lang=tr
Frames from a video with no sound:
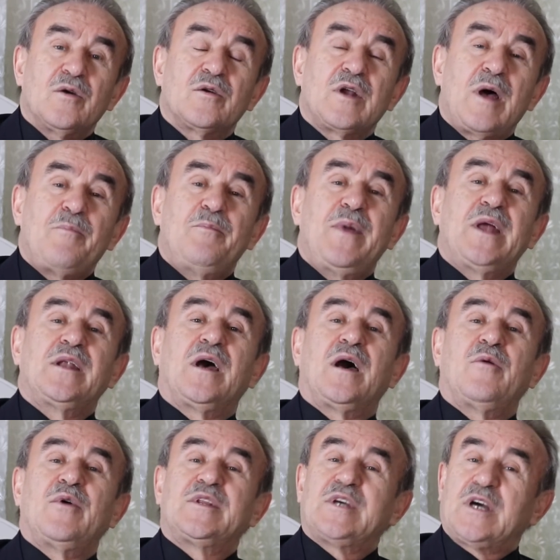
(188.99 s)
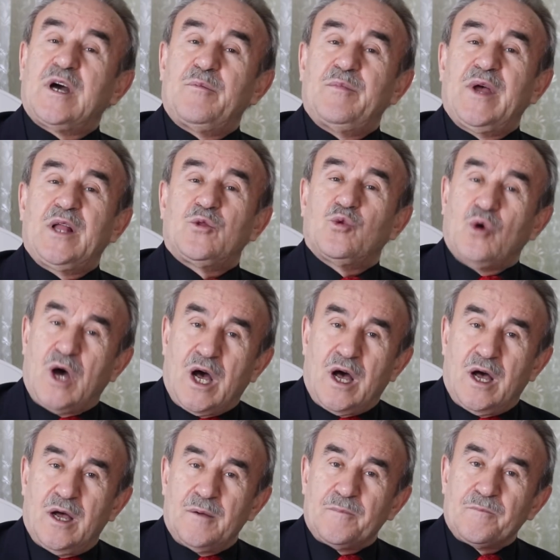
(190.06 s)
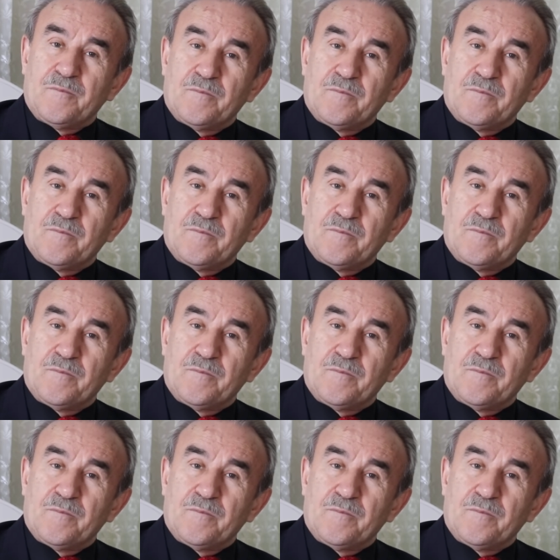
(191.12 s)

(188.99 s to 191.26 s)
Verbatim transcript: Rabbena ve tekabbel dua.